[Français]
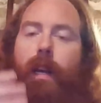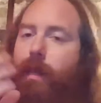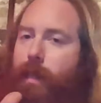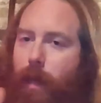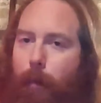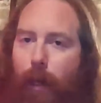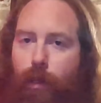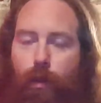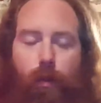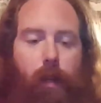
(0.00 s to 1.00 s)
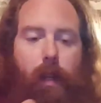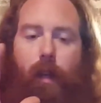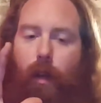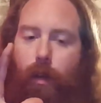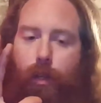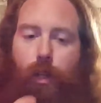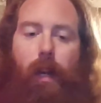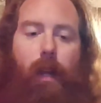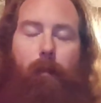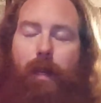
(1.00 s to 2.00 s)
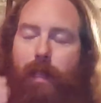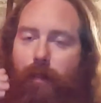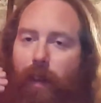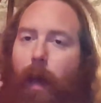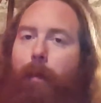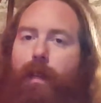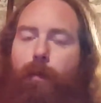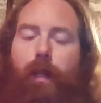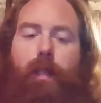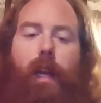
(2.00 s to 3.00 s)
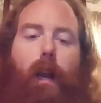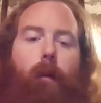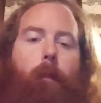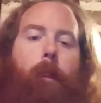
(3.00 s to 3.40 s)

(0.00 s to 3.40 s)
C'est particulier, euh, je l'admets, c'est vraiment spécial.